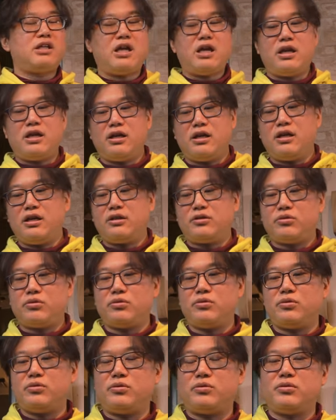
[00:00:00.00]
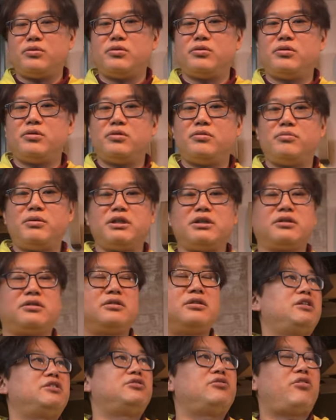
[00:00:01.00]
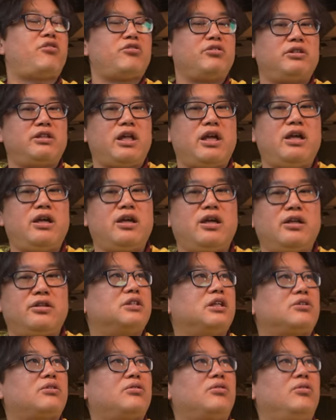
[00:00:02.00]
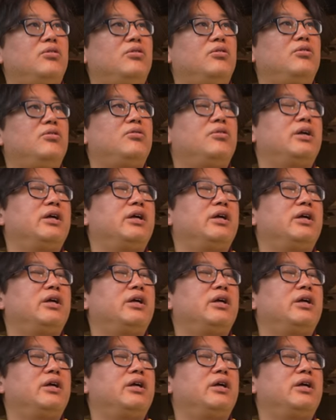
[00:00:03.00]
とでね、まあ、毎週のようにねコンサートの